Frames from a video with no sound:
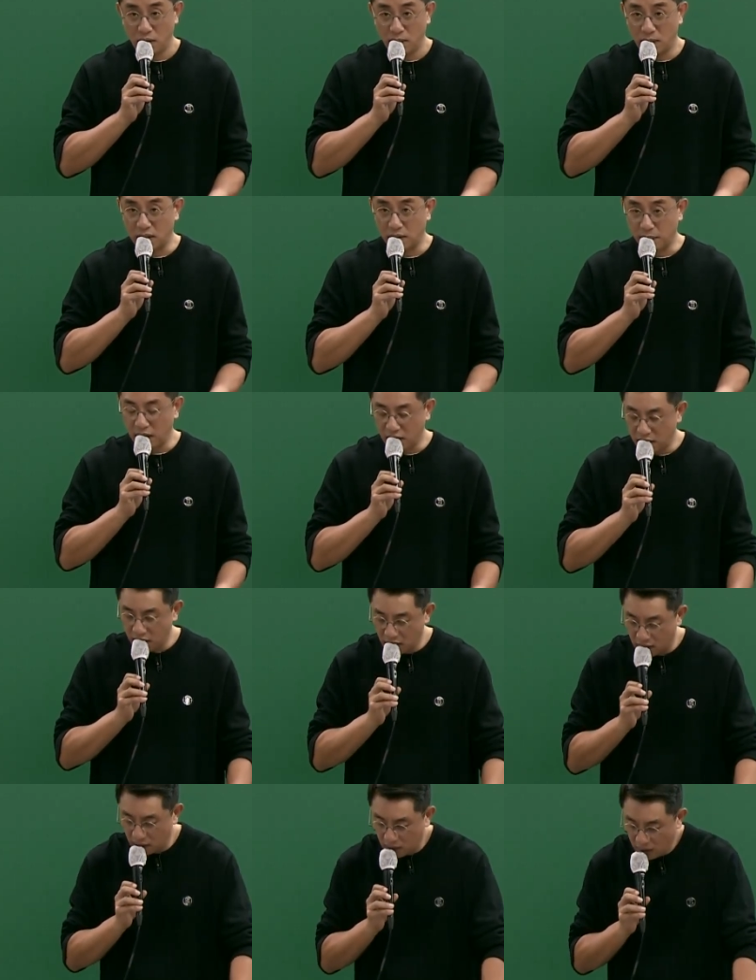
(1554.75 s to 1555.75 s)
맞습니까?
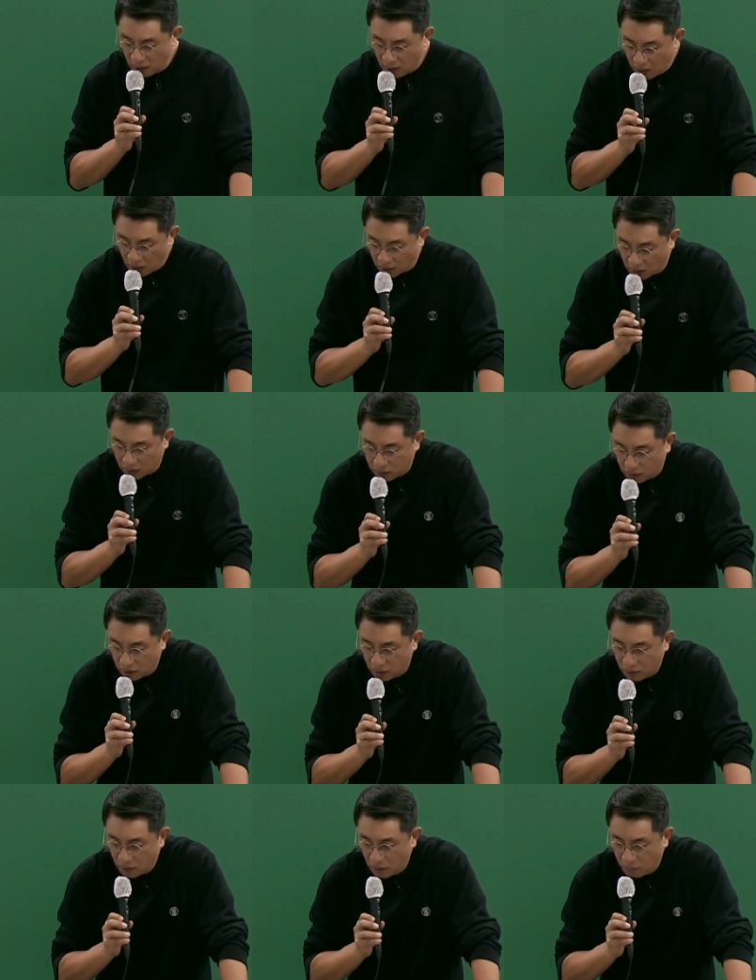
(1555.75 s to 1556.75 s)
어.
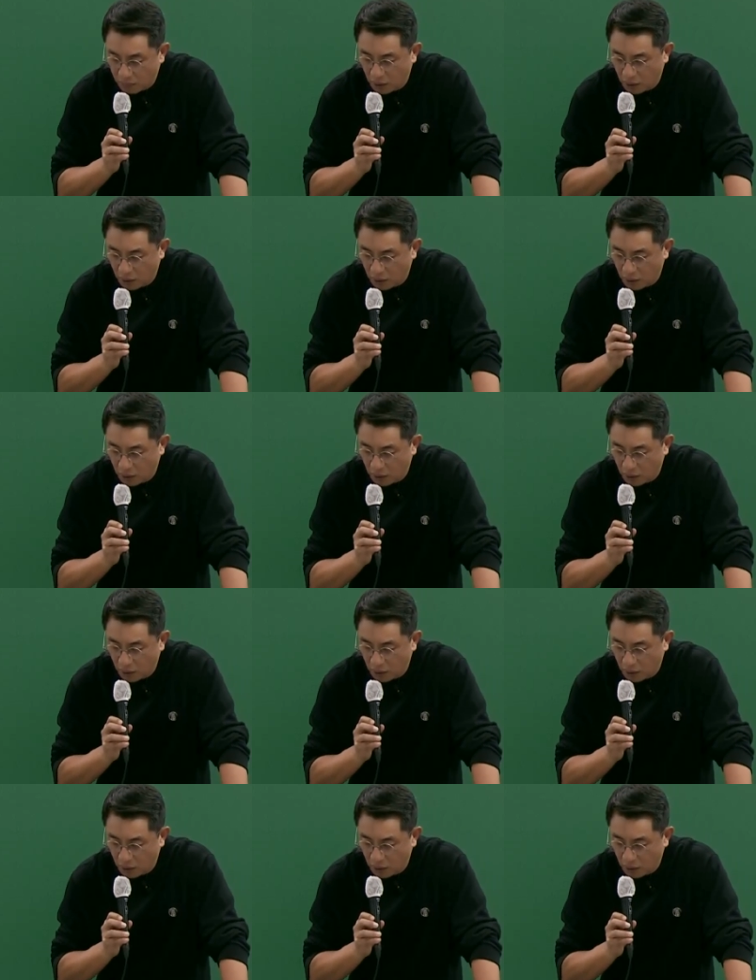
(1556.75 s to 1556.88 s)
그래서